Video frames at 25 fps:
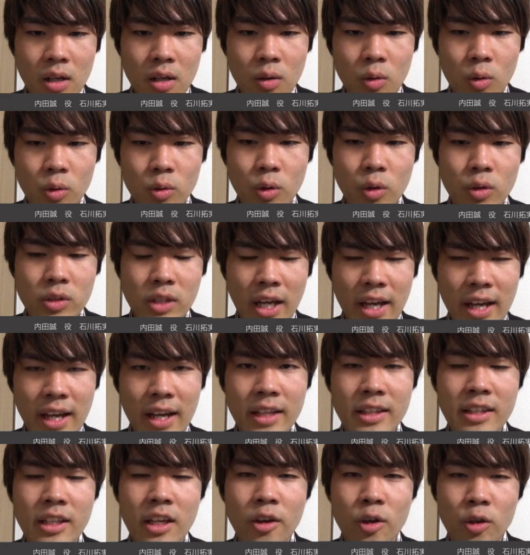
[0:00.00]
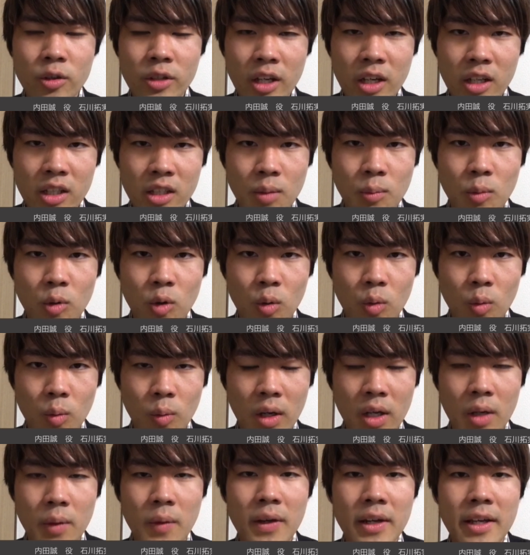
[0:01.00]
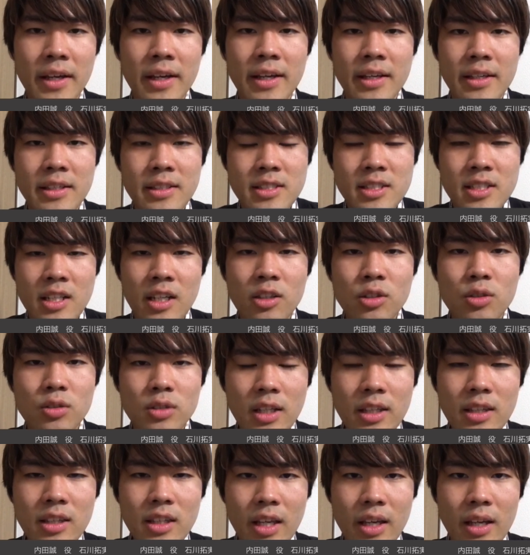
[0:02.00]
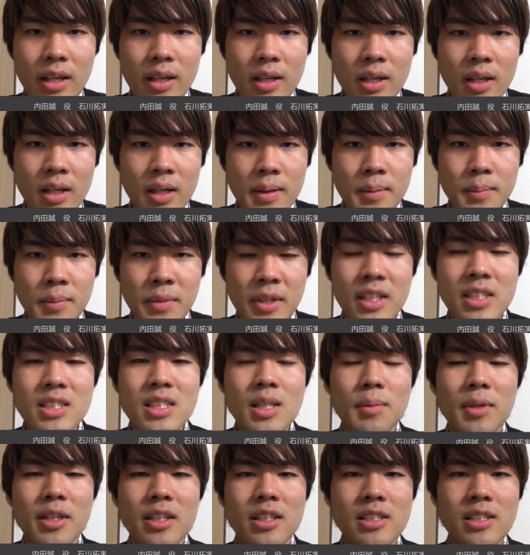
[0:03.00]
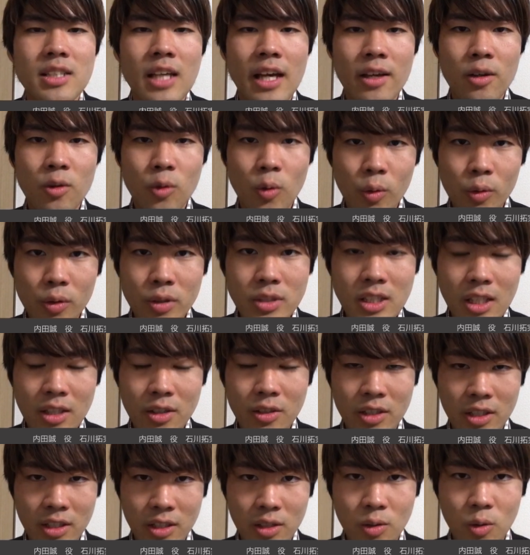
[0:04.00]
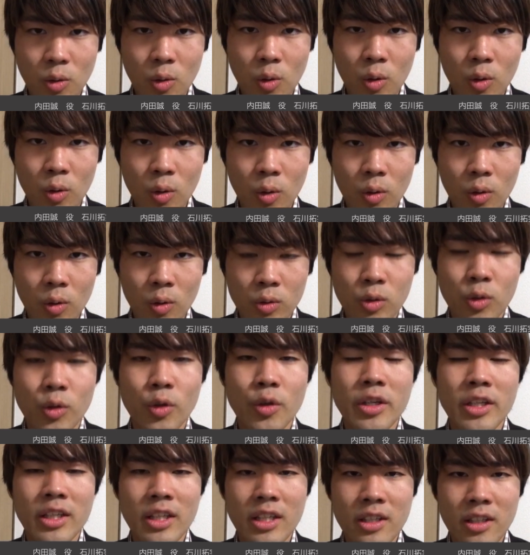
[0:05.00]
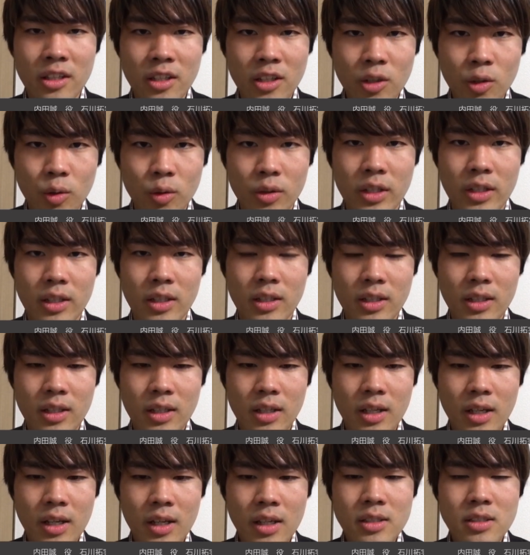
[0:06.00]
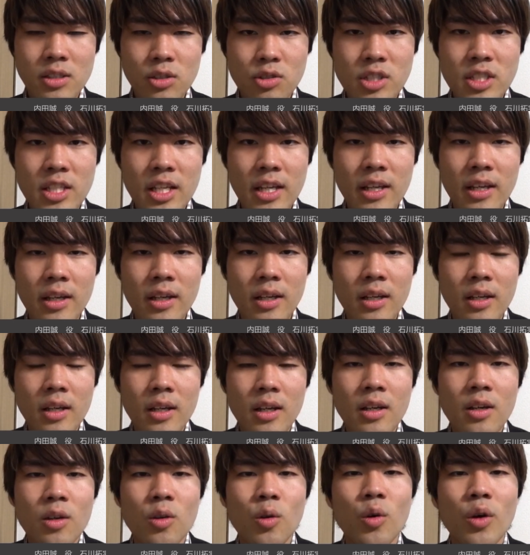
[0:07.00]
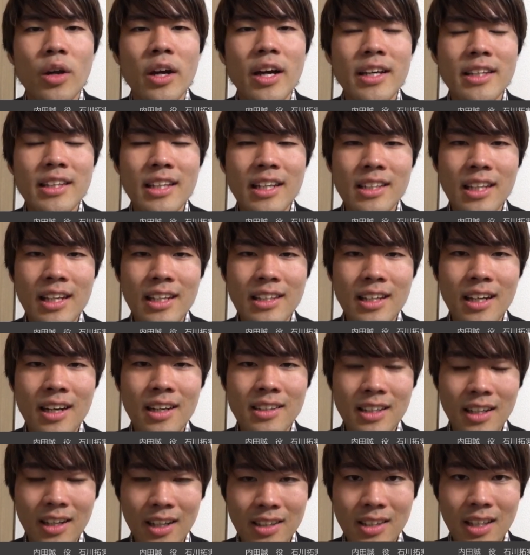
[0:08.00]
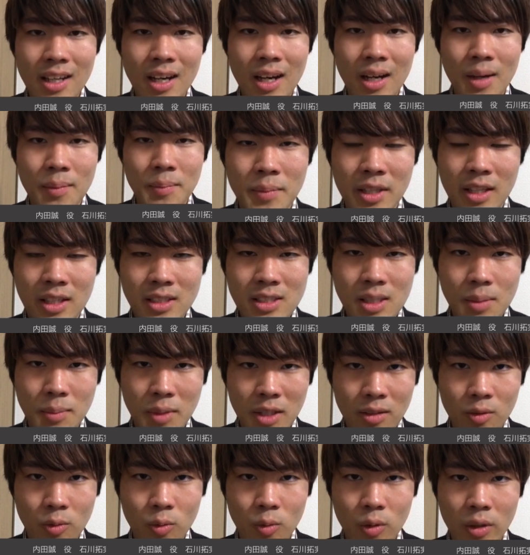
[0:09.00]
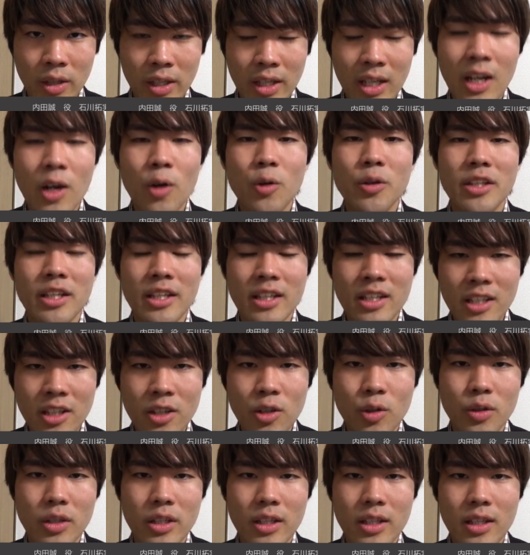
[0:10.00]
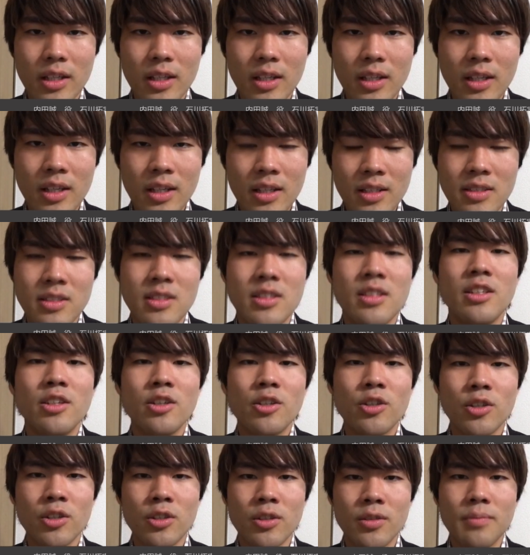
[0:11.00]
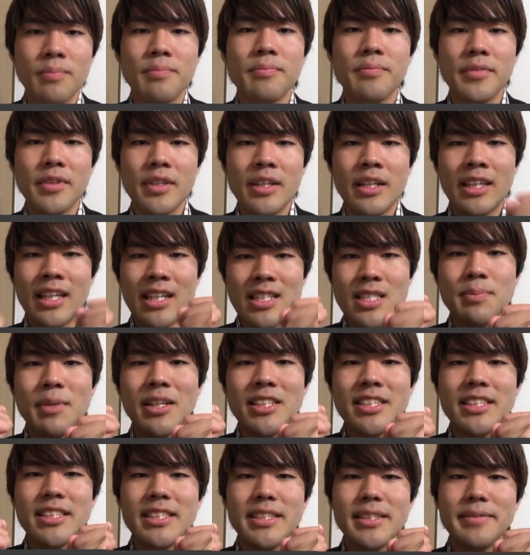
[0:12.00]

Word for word: この大変な世の中でも我々一丸となって皆様に最高の作品をお届けできるように、そしてご覧いただいた方々皆様に笑顔にできるように尽力いたします。